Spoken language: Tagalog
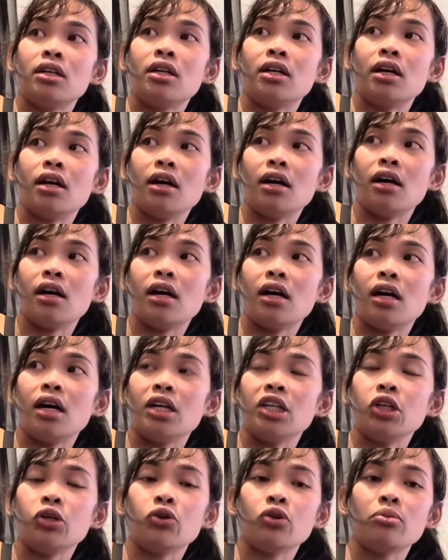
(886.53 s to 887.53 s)
uh,
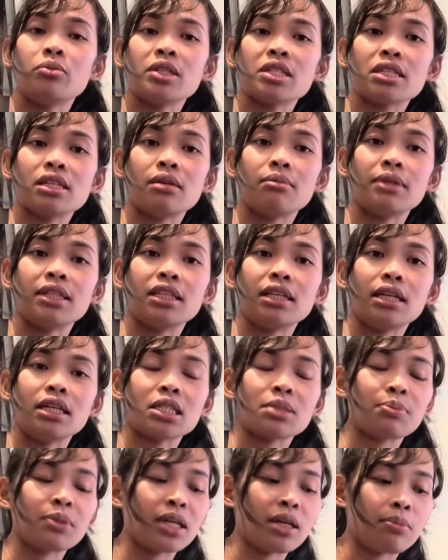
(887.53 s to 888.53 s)
hindi ko naman sila
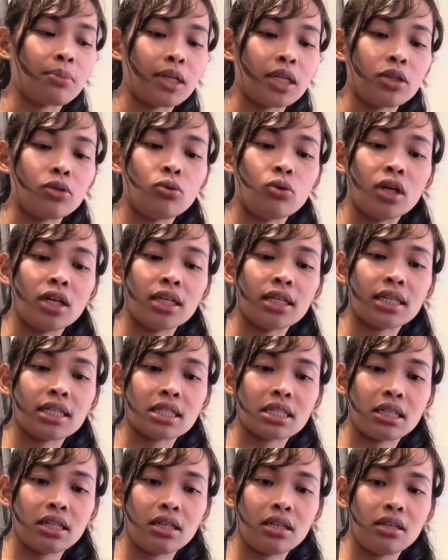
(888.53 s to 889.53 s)
madalas pinapaliguan
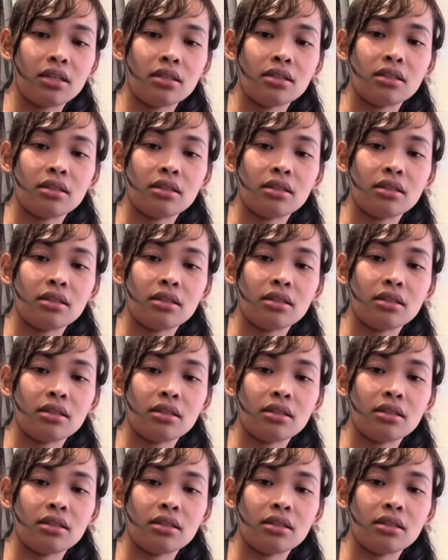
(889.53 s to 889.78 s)
kasi